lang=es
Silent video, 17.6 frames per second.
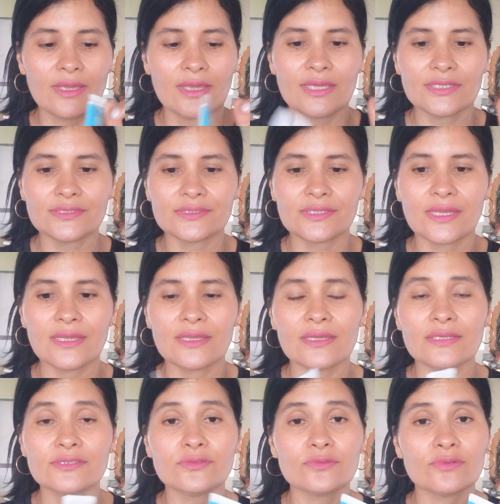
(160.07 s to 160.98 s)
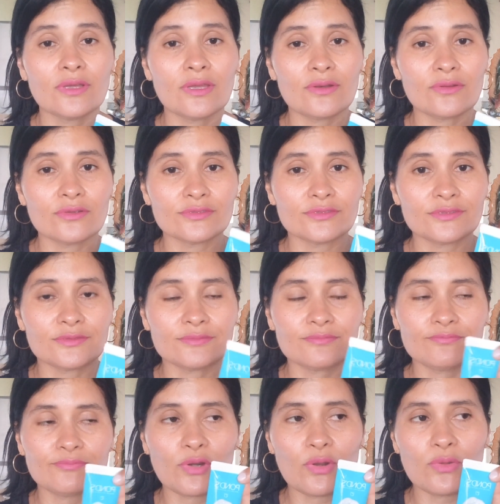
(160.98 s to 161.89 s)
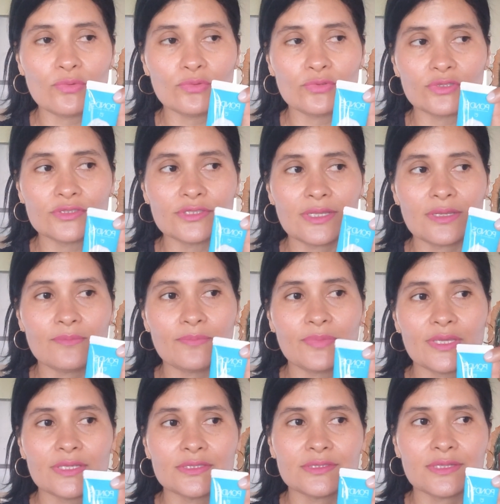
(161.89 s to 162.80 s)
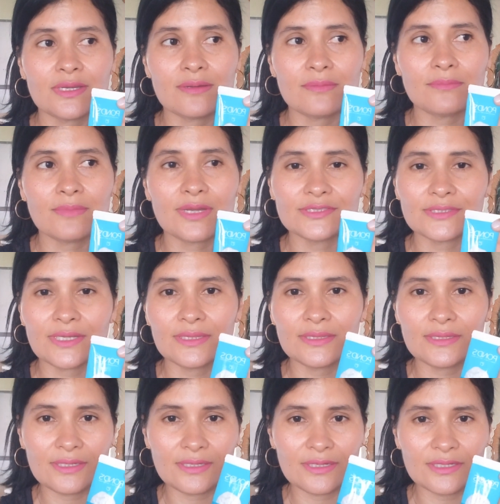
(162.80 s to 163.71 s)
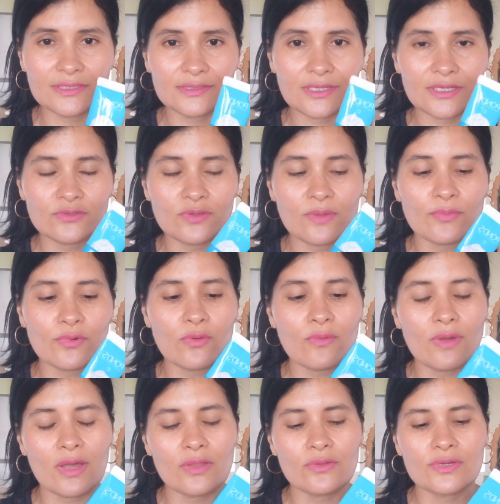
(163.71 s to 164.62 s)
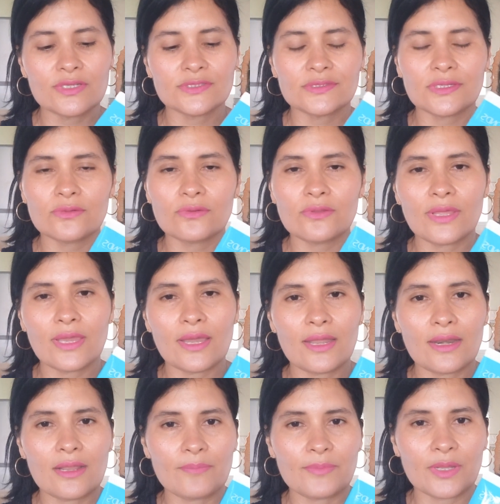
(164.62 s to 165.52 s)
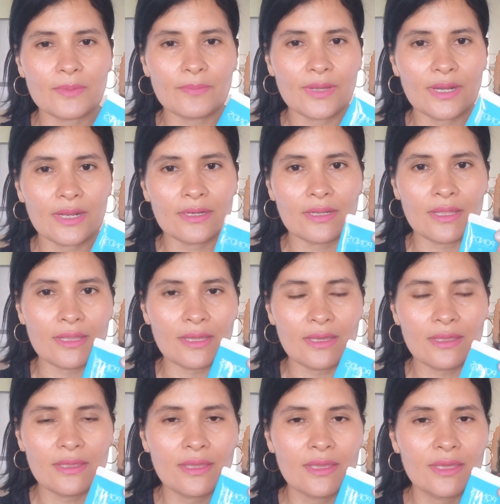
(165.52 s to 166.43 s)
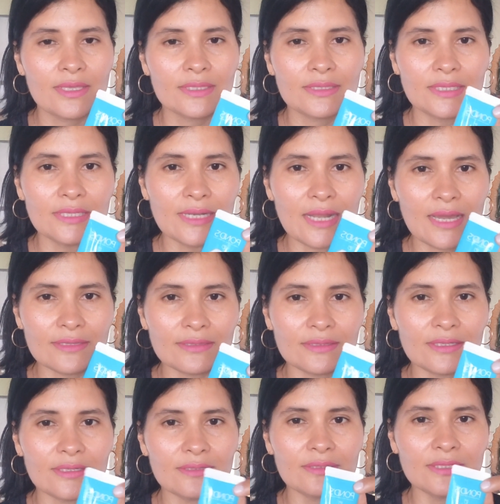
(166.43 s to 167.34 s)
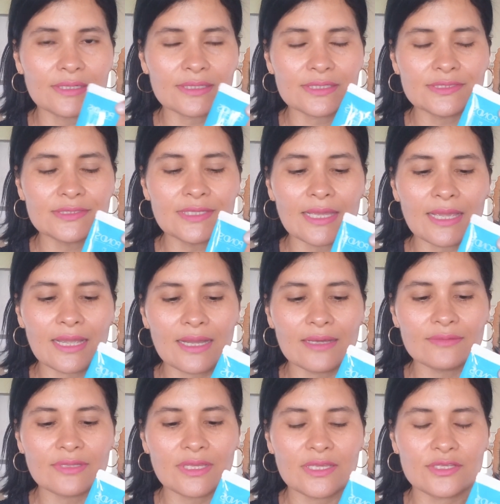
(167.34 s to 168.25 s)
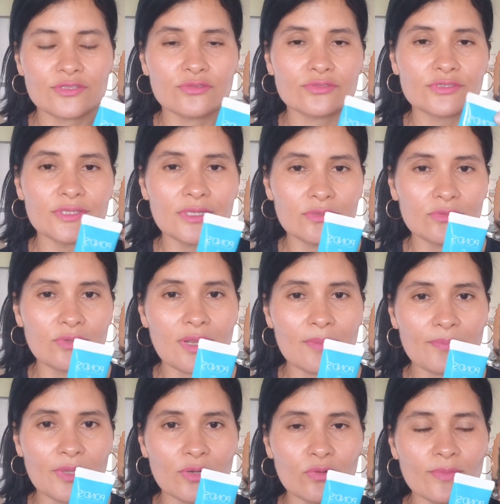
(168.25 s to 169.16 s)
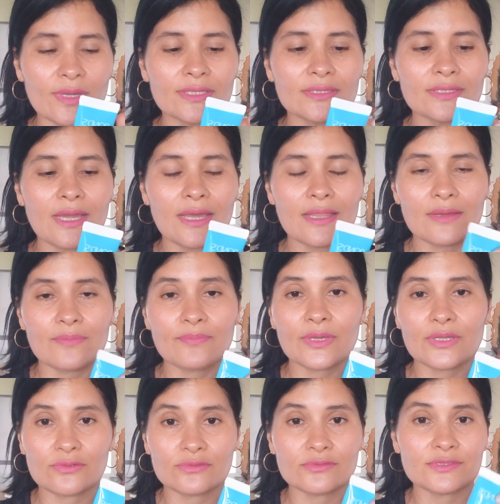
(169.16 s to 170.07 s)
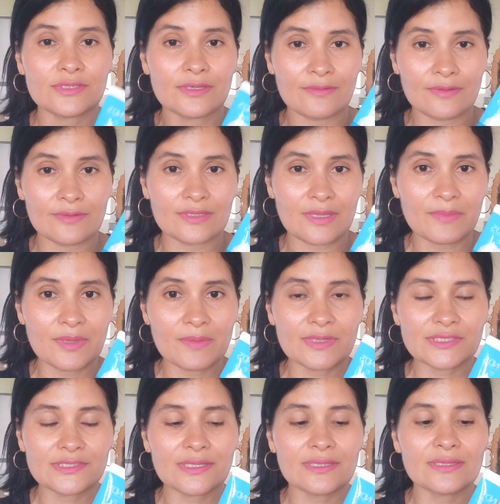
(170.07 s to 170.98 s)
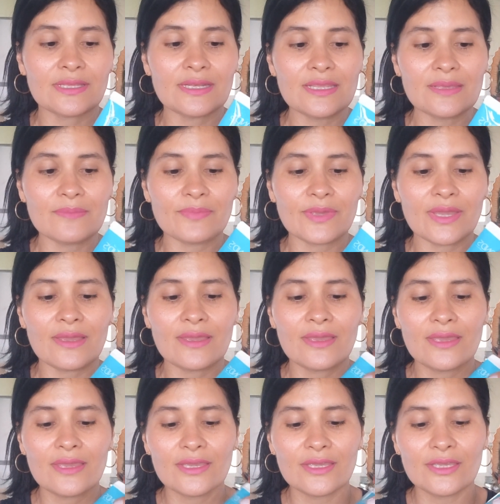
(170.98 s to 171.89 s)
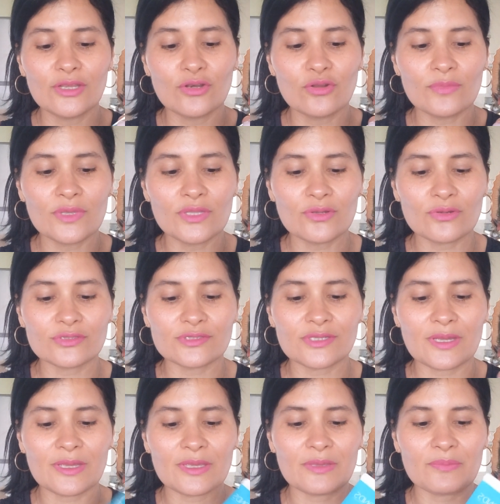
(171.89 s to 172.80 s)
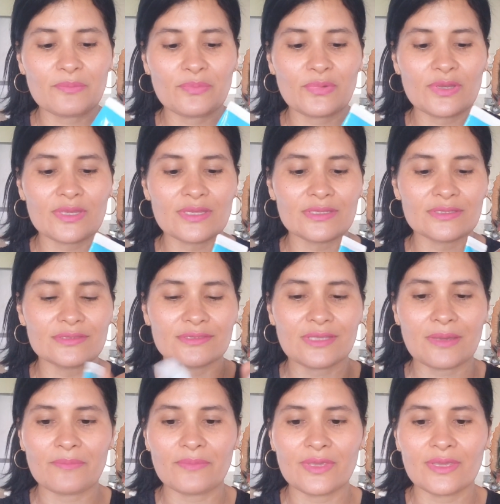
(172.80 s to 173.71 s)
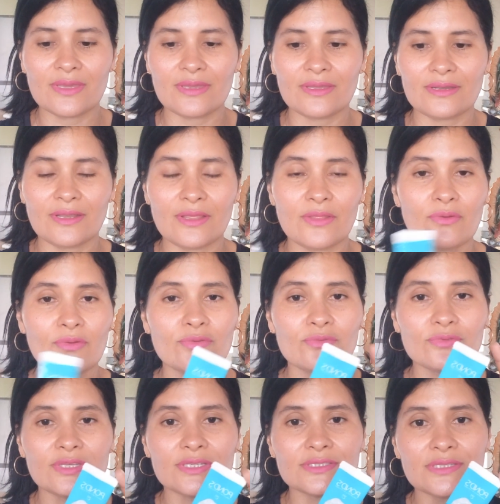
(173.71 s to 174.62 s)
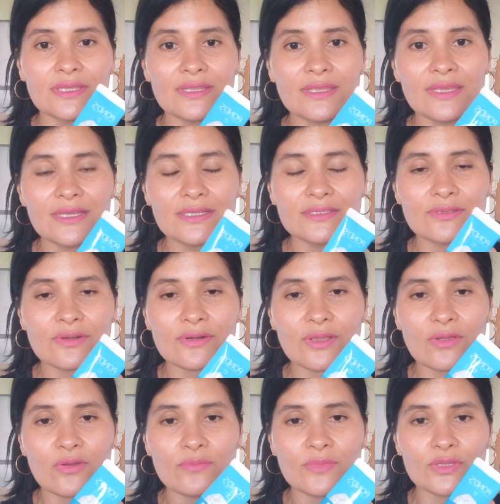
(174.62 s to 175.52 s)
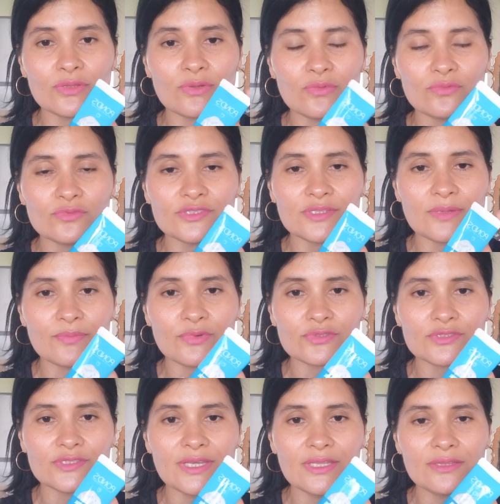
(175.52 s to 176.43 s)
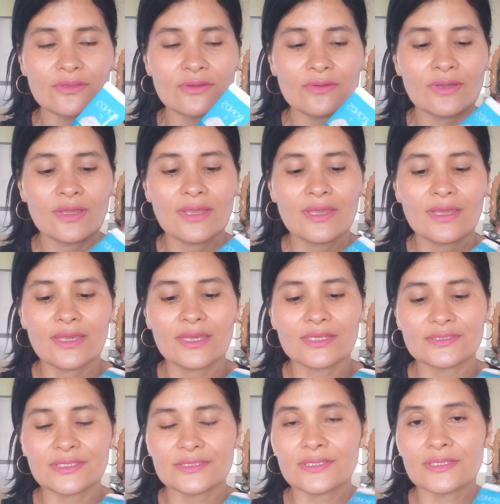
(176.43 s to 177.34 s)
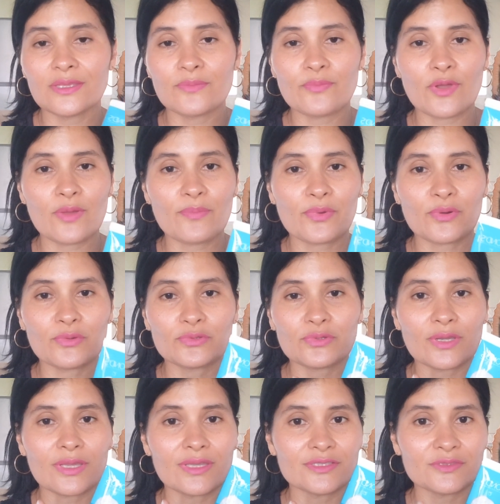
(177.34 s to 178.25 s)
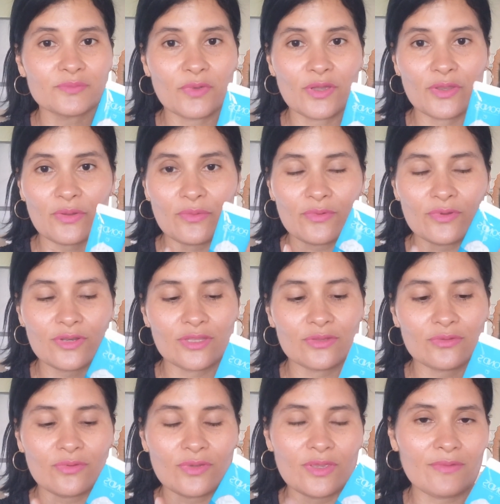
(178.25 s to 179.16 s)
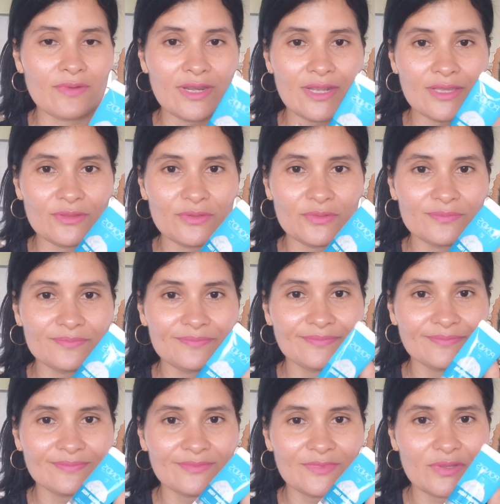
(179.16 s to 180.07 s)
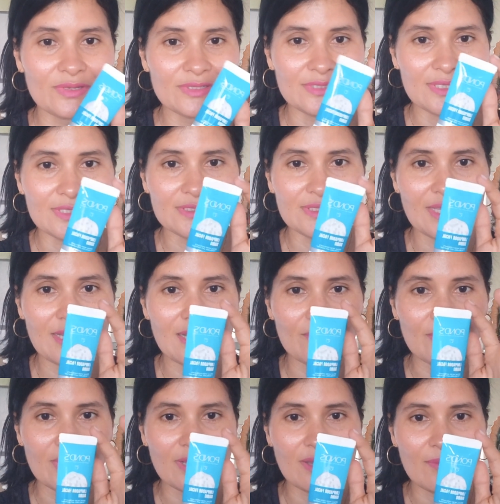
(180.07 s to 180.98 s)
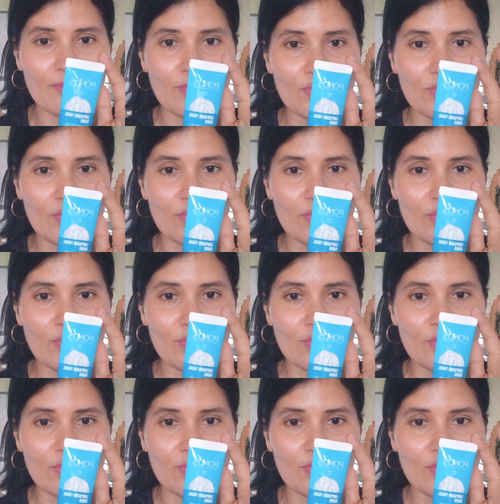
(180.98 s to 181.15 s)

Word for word: Este es uno de los productos de limpieza más gentiles que yo he probado. Este no deja la piel para nada tirante ni reseca. De hecho, siento la piel humectada, pero se ve también bastante limpia y luminosa. Y pues también le doy un 10 de 10, lo recomiendo un 100%. Es ese tipo de producto que es bueno, bonito y barato. Entonces, este de la marca